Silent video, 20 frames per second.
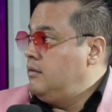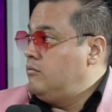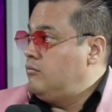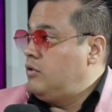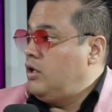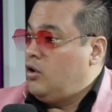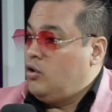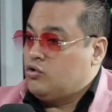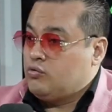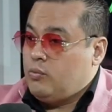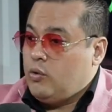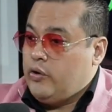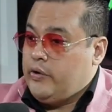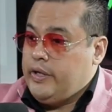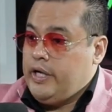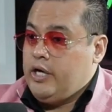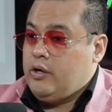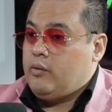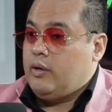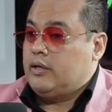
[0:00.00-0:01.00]
de los
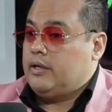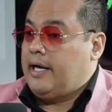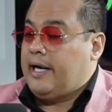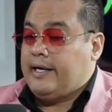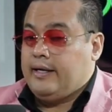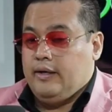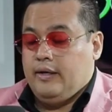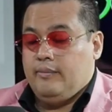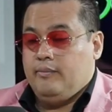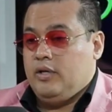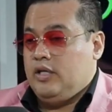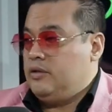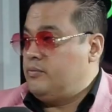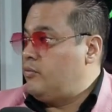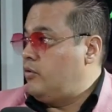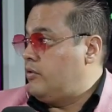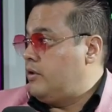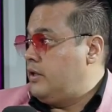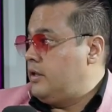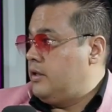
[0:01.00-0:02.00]
boricuas, de aquí
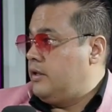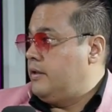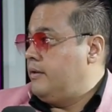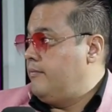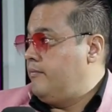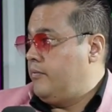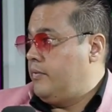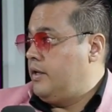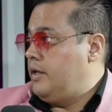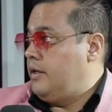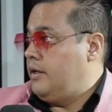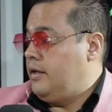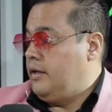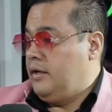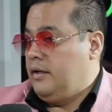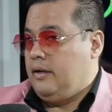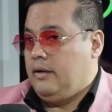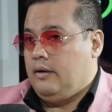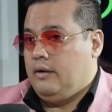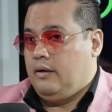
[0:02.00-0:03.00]
mismo, de, de,
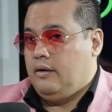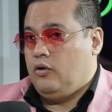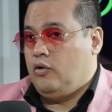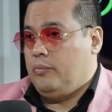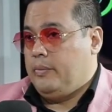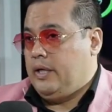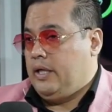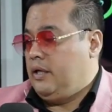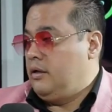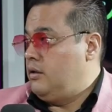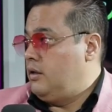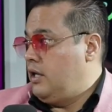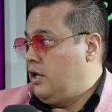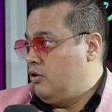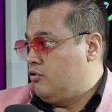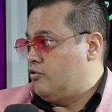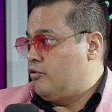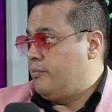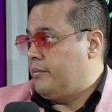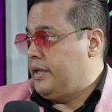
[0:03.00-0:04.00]

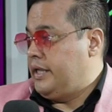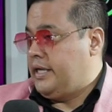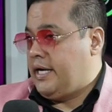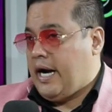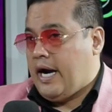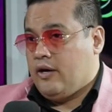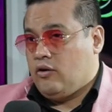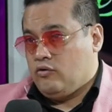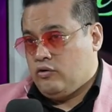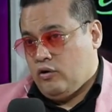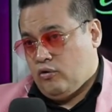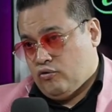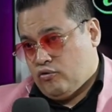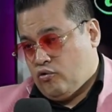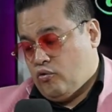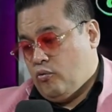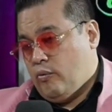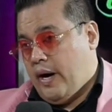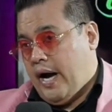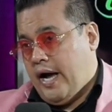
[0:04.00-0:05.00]
los dominicanos, de los
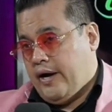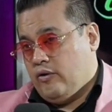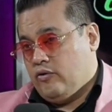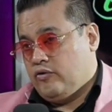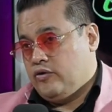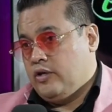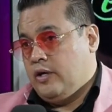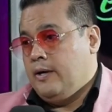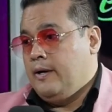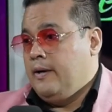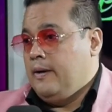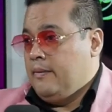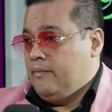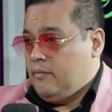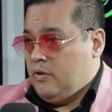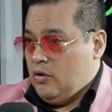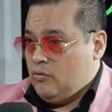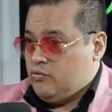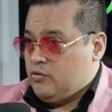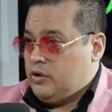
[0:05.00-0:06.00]
cubanos,
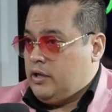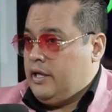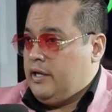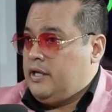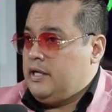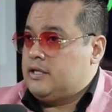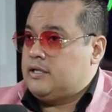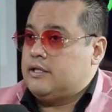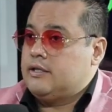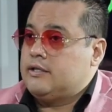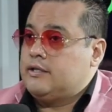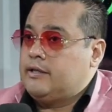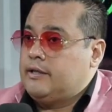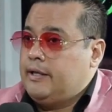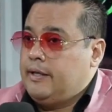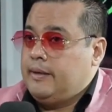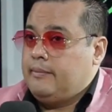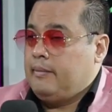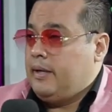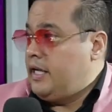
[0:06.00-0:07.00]
de ustedes
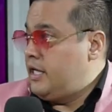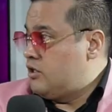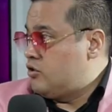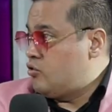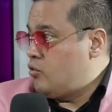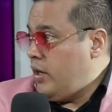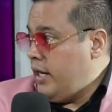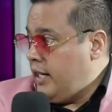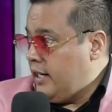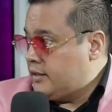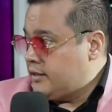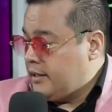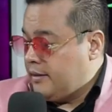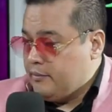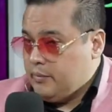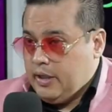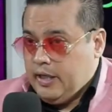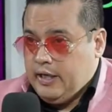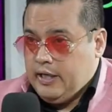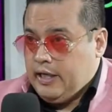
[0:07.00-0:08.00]
este, en Venezuela
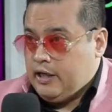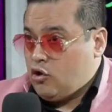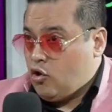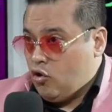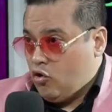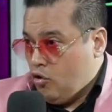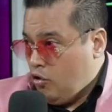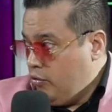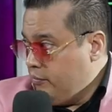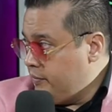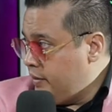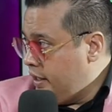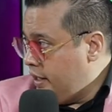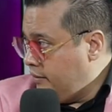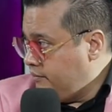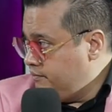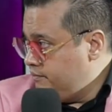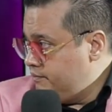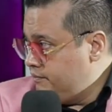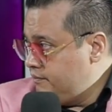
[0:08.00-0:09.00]
también, en Colombia,